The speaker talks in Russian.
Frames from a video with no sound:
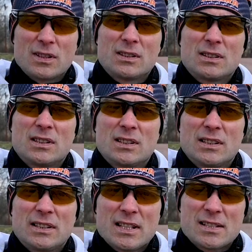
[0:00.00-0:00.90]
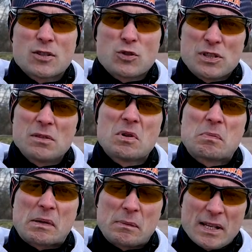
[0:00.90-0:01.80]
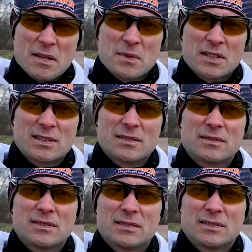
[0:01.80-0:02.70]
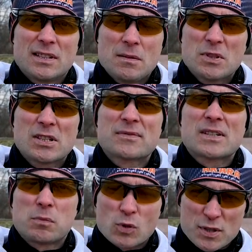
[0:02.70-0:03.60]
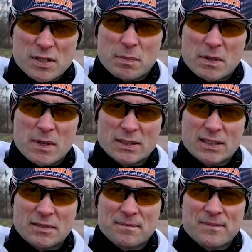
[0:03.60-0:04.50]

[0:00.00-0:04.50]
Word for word: э, есть ощутимые проблемы именно в забросе приманки.